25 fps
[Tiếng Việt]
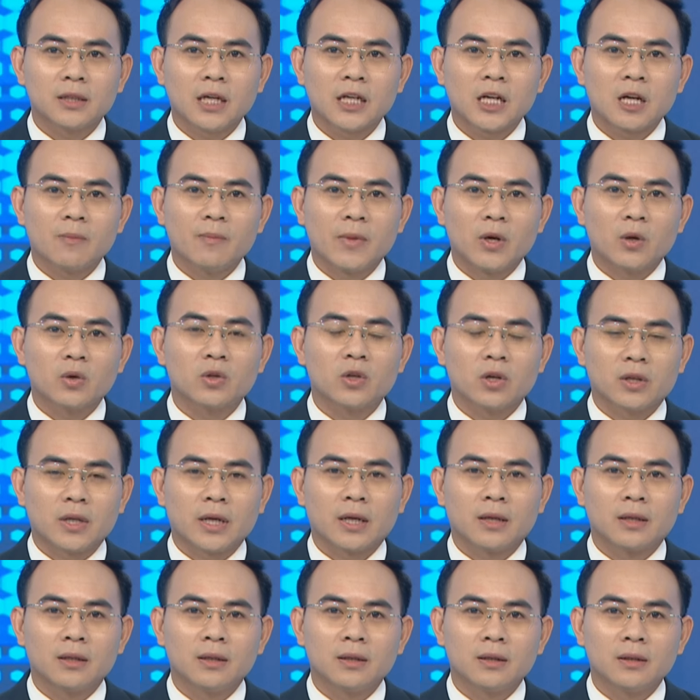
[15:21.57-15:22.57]
Các đại biểu cho
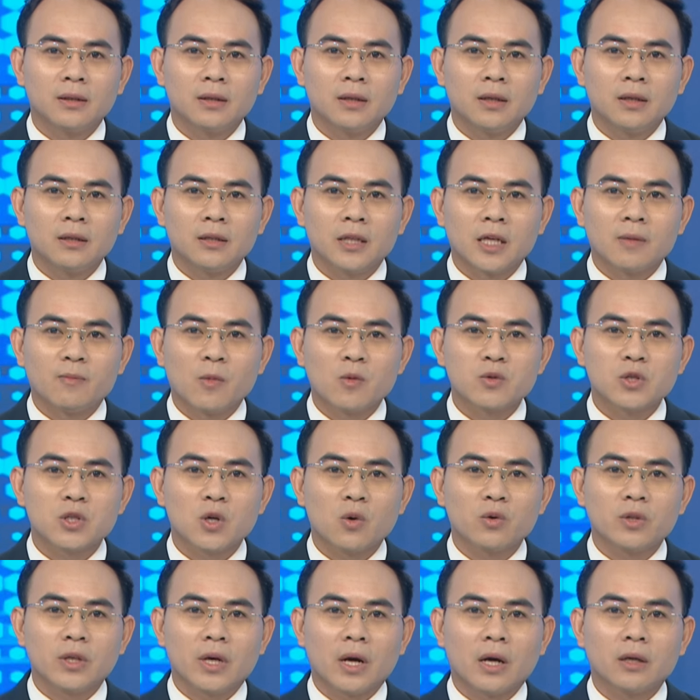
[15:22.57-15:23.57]
rằng, việc một
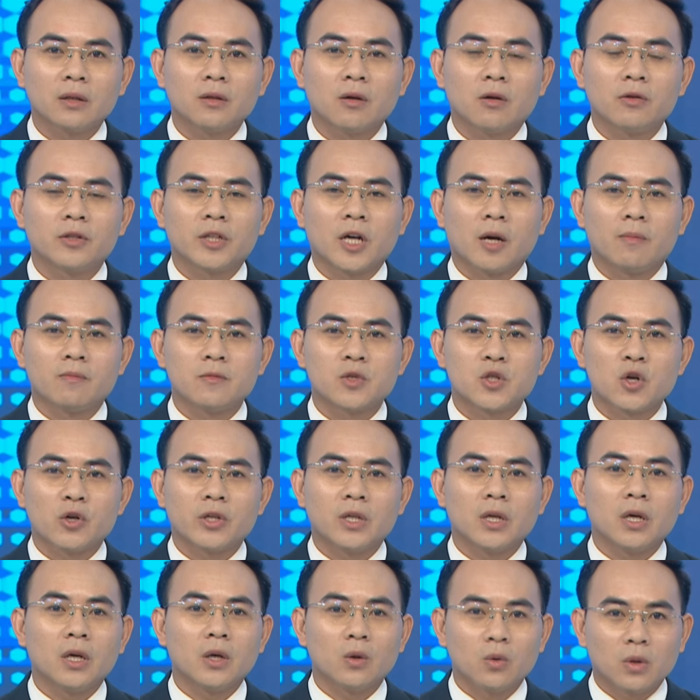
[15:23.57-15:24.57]
số dự án còn chậm
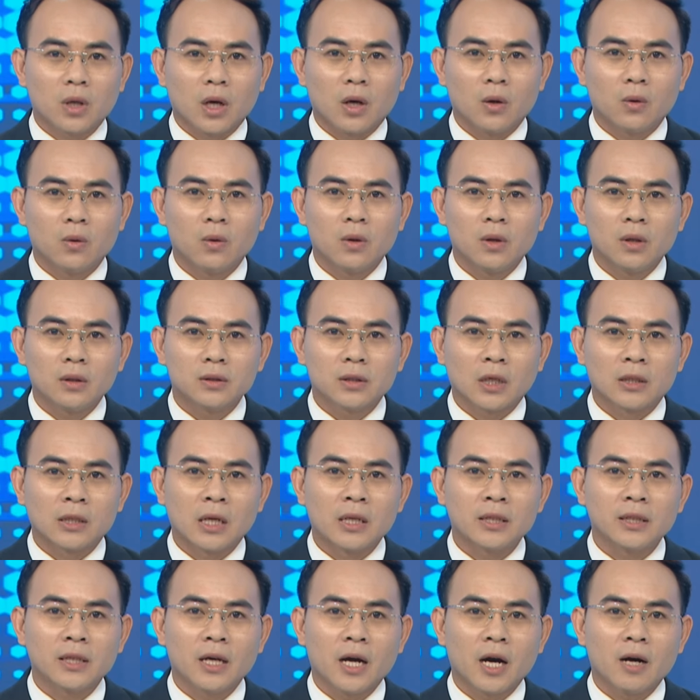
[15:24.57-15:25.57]
so với yêu cầu,
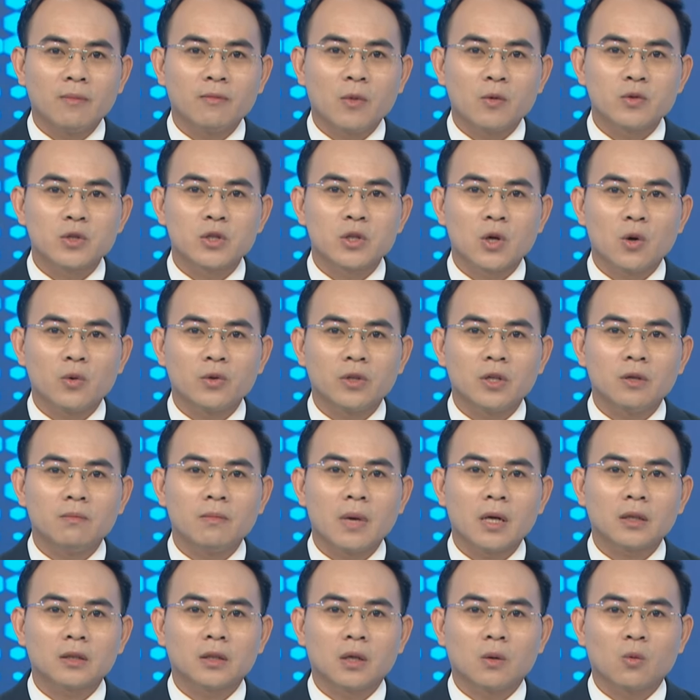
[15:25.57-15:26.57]
cần đánh giá một số
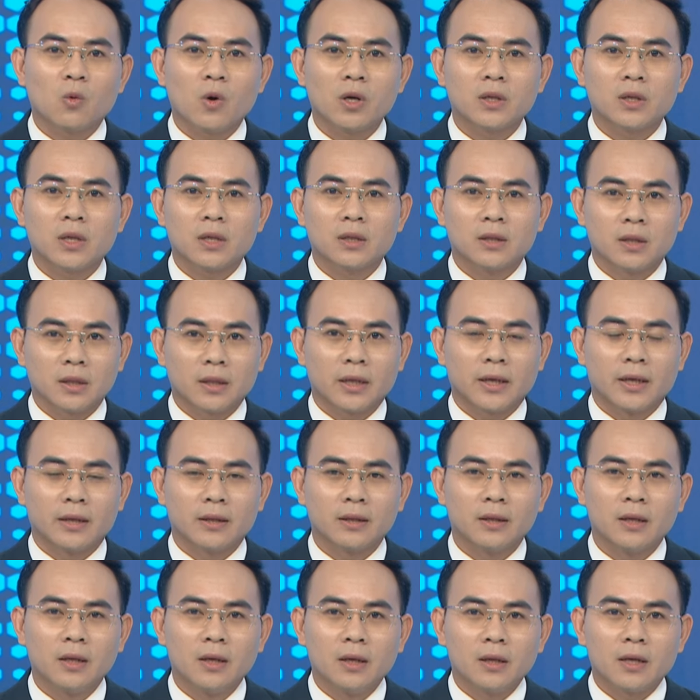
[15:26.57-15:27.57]
vướng mắc trong quá trình thực
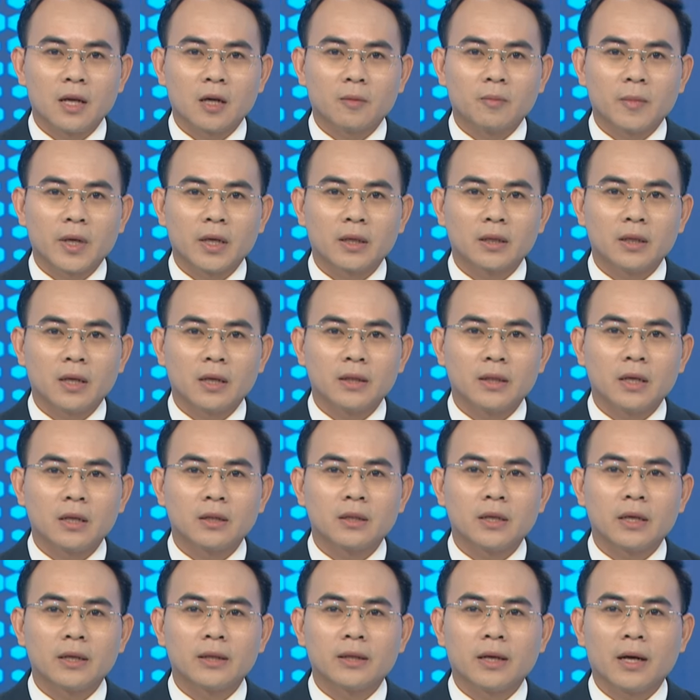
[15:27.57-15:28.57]
hiện, đặc biệt là
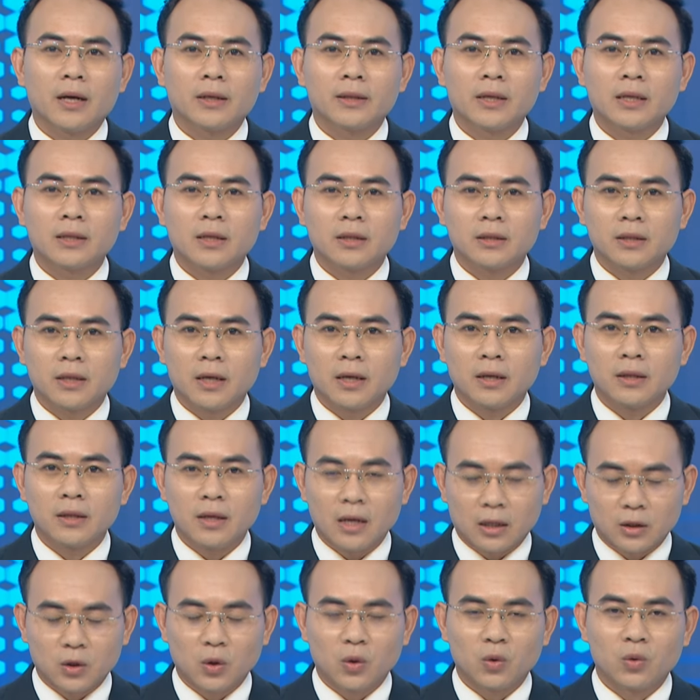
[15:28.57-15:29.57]
việc triển khai các cơ
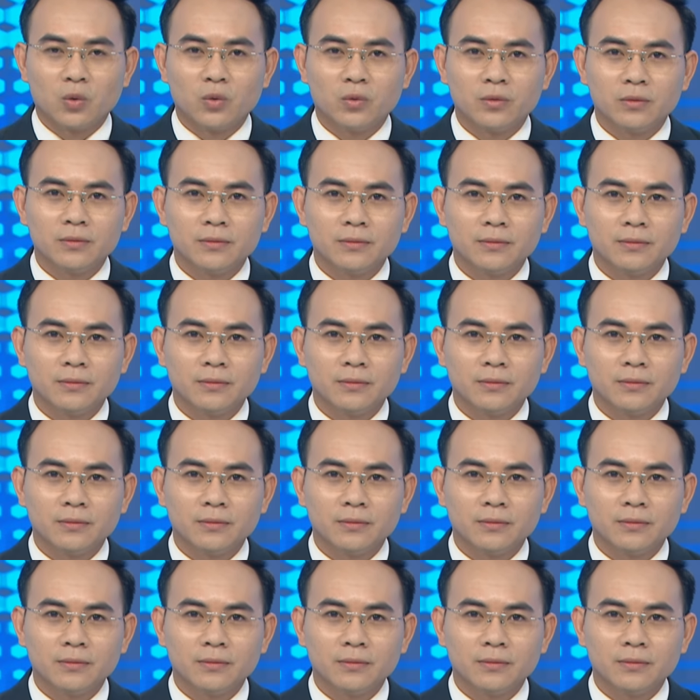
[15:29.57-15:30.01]
chế đặc thù.